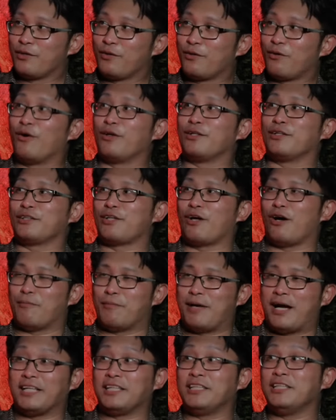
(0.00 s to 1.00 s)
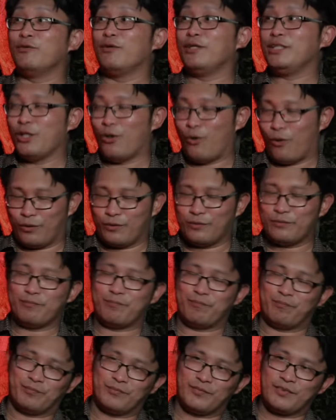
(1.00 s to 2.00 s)
คนต่อมาชื่อว่าหยก
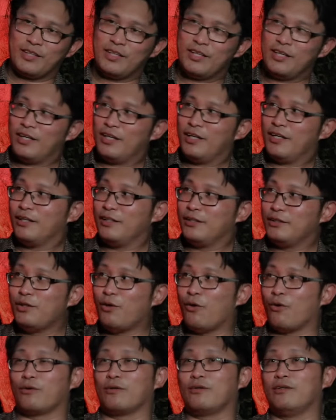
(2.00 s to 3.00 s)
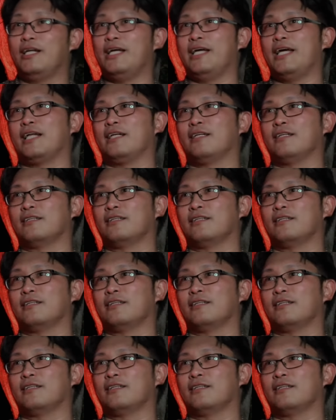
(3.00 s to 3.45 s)
ครับหยกเรียน